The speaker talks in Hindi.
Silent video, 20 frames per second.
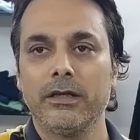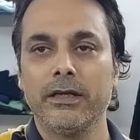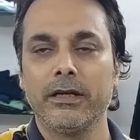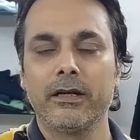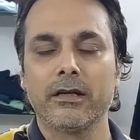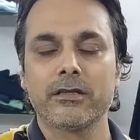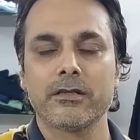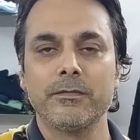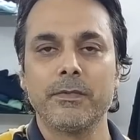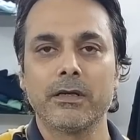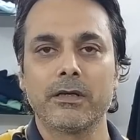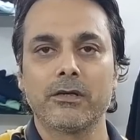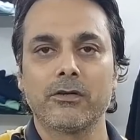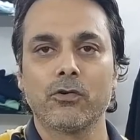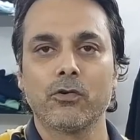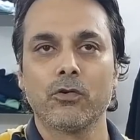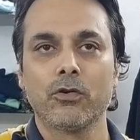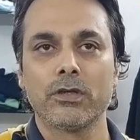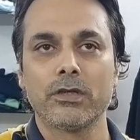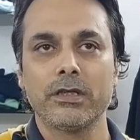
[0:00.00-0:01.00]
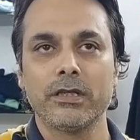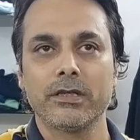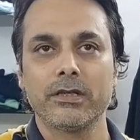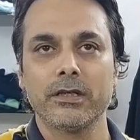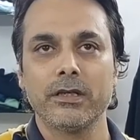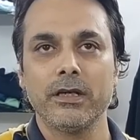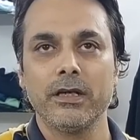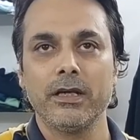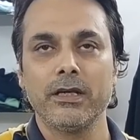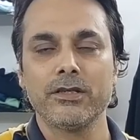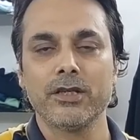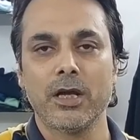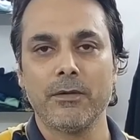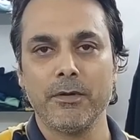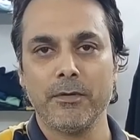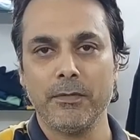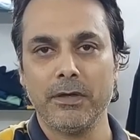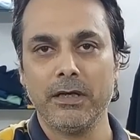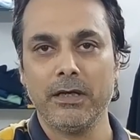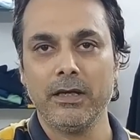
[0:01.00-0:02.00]
नियरेस्ट मेट्रो स्टेशन है
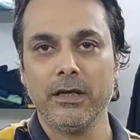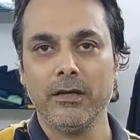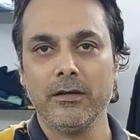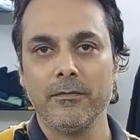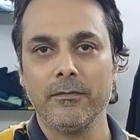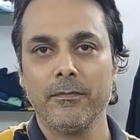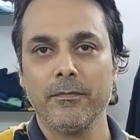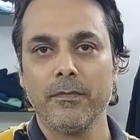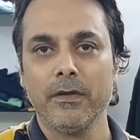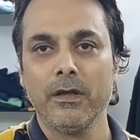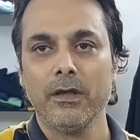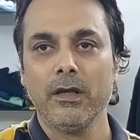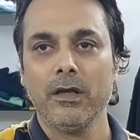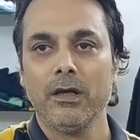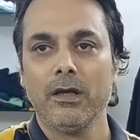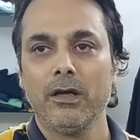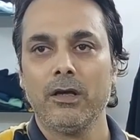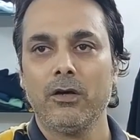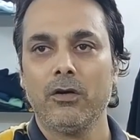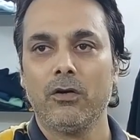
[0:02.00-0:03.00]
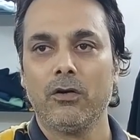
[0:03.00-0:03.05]
जामिया मिलिया ठीक है